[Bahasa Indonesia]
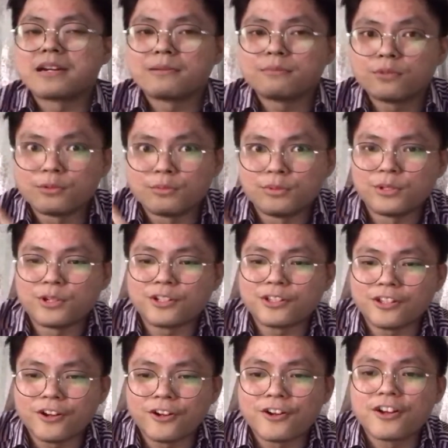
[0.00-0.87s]
Gimana Bung,
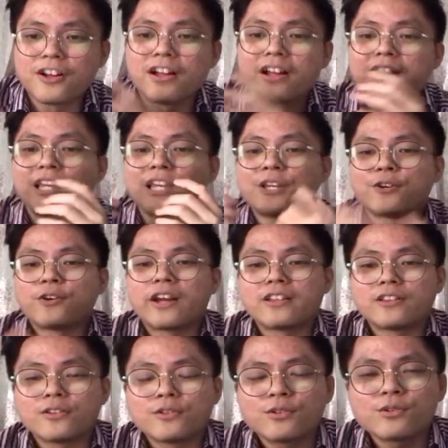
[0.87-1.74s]
menurut lo?
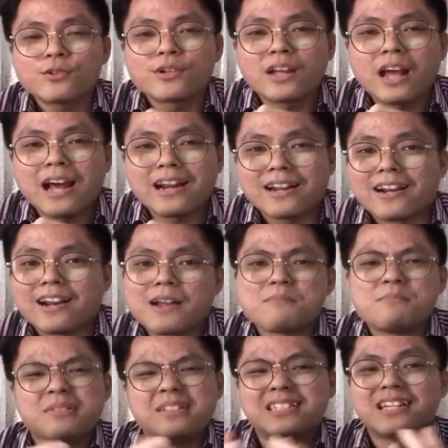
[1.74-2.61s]
QA itu
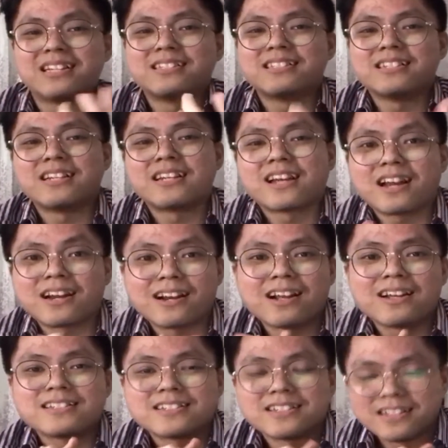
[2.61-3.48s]
karir yang
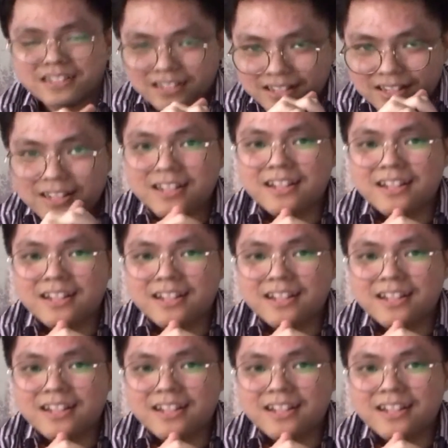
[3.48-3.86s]
menjanjikan